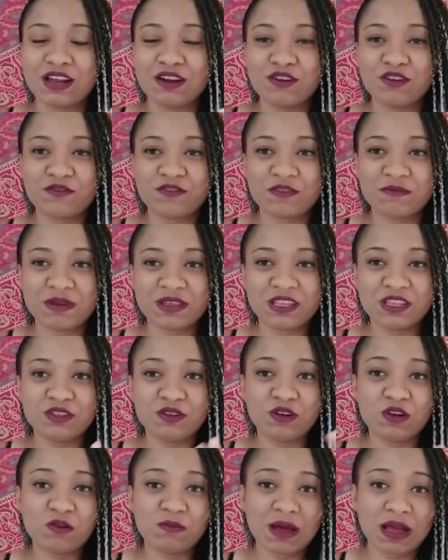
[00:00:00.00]
lo
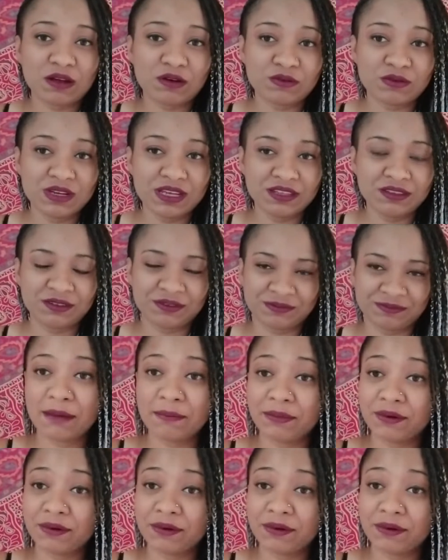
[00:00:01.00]
femenino y lo masculino.